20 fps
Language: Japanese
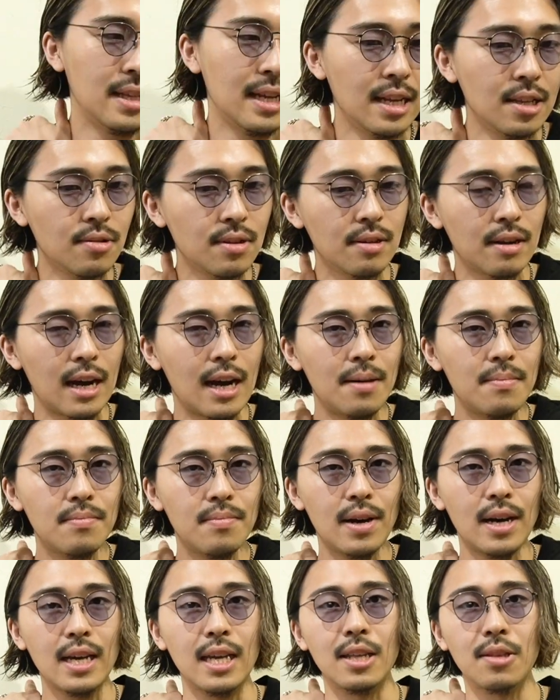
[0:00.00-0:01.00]
なんとなく販
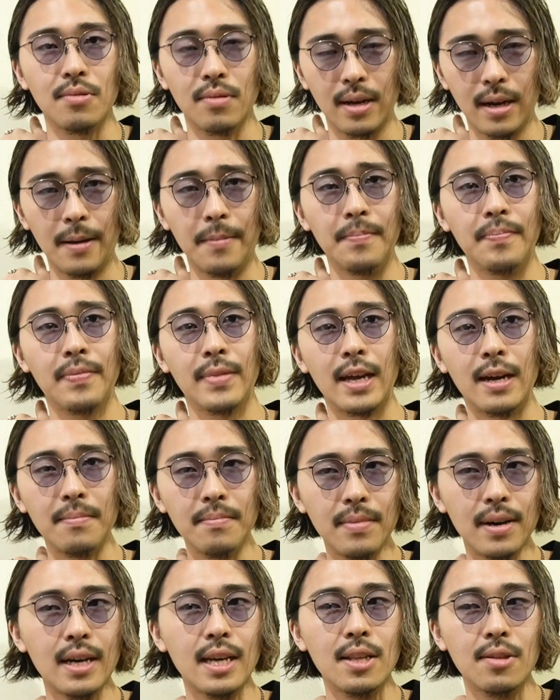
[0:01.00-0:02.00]
売員とか
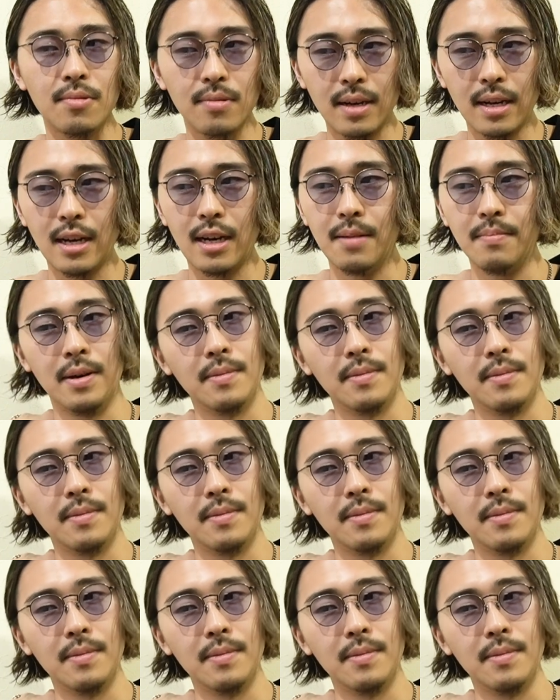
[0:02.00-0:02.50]
販売員とか、